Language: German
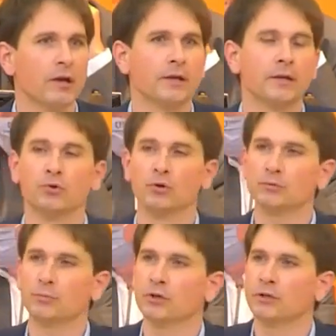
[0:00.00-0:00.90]
In dem
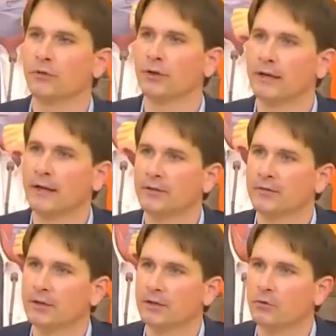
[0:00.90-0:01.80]
ursprünglich von der
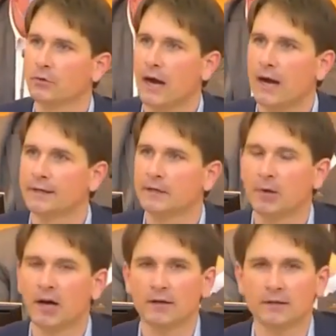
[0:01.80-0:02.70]
Landesregierung
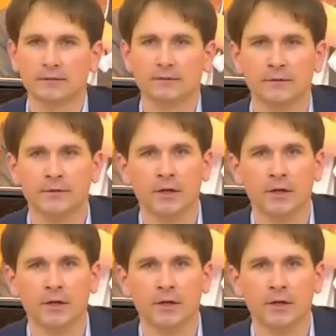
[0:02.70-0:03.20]
eingebrachten